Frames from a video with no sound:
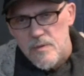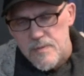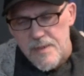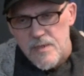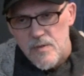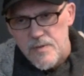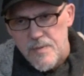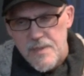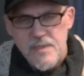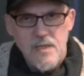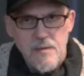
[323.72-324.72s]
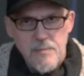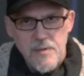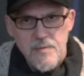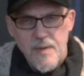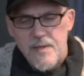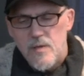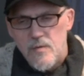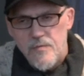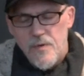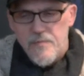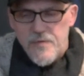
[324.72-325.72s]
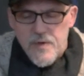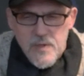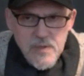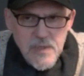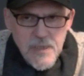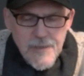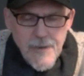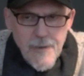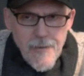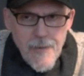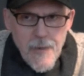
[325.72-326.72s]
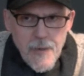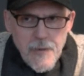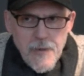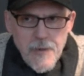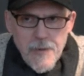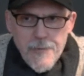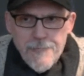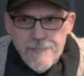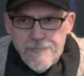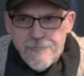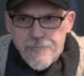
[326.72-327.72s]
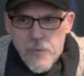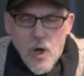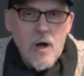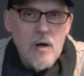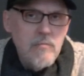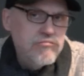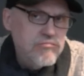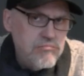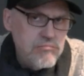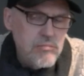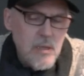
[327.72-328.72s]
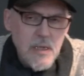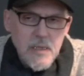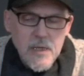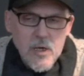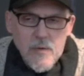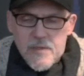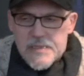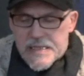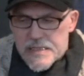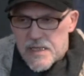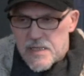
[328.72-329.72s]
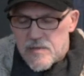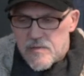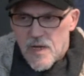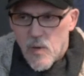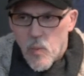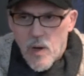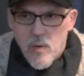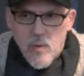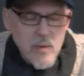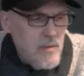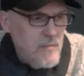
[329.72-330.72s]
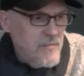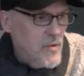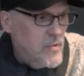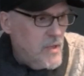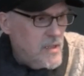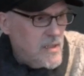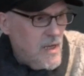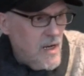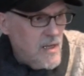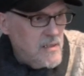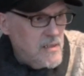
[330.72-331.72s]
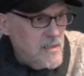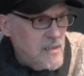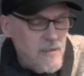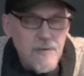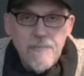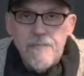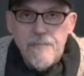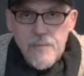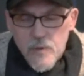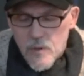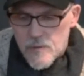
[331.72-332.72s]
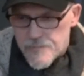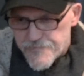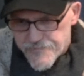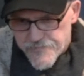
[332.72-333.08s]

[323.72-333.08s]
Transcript: 2020 bis 2045, ähm, ja, dann können wir uns hinsetzen und sagen, wow, vor 100 Jahren irre. So,